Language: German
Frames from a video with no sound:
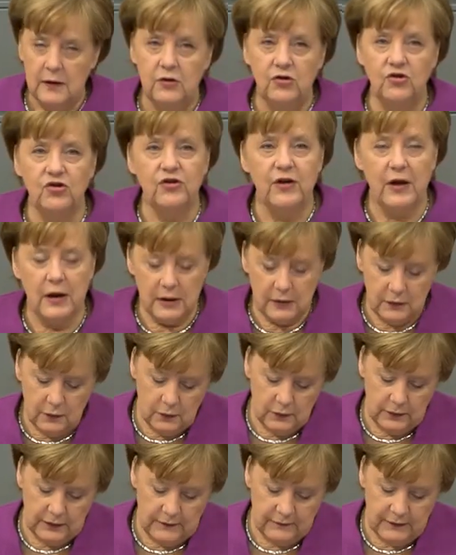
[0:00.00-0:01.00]
Die
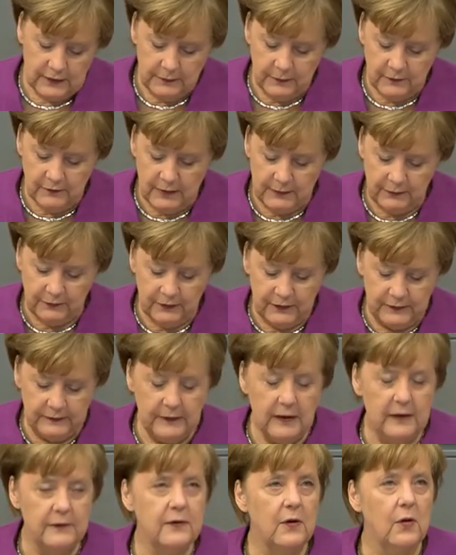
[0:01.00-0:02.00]
Stärkung der
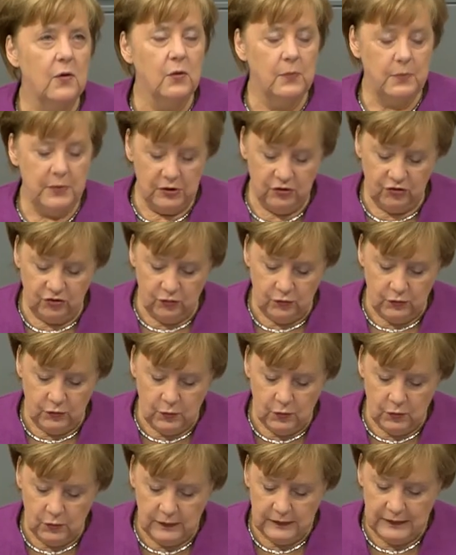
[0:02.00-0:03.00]
Wettbewerbsfähigkeit der Europäischen
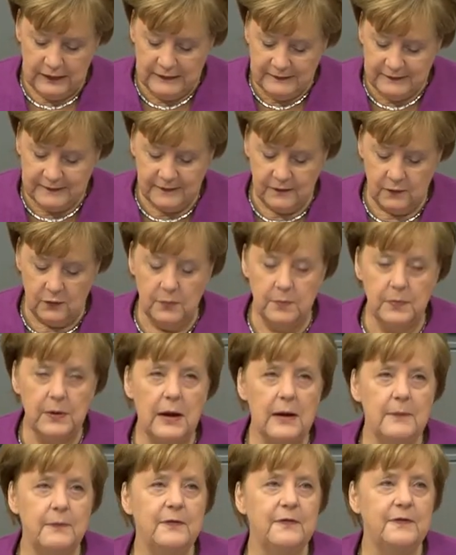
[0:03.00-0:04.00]
Union ist und
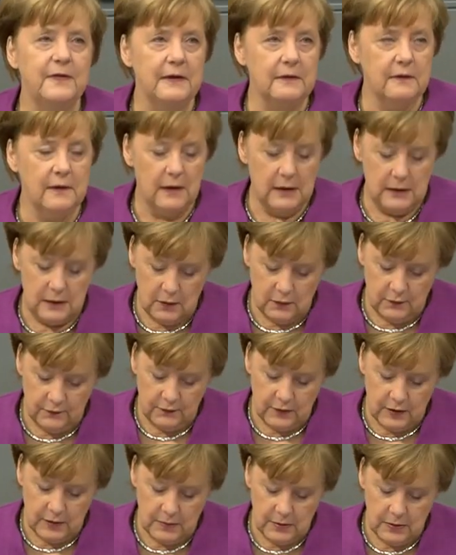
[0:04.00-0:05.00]
bleibt zentrale
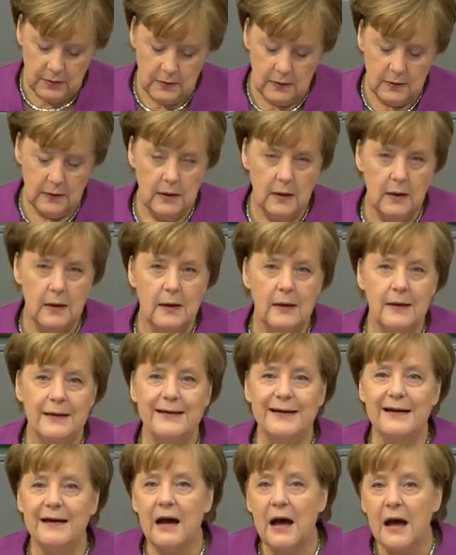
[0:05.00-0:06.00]
Aufgabe,
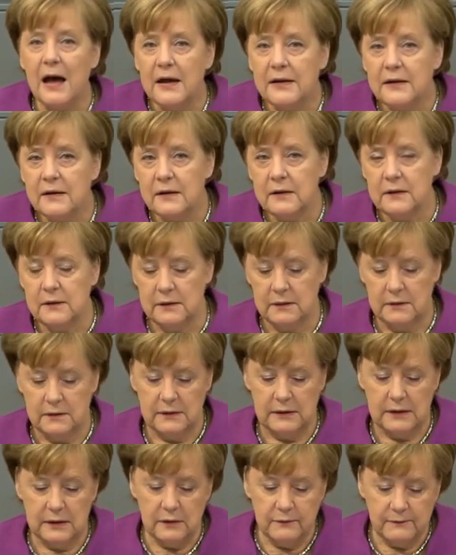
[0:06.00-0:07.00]
gerade
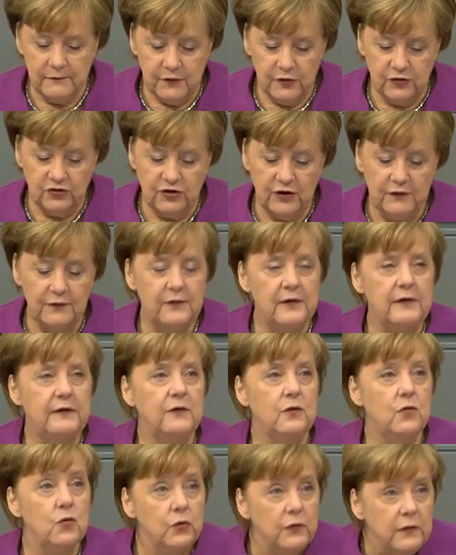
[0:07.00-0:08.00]
in
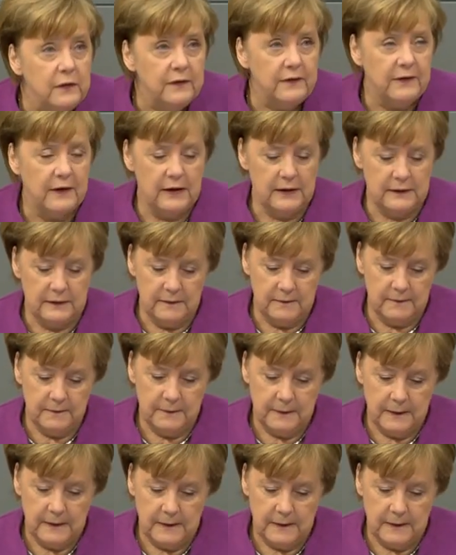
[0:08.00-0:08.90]
wirtschaftlich guten Zeiten.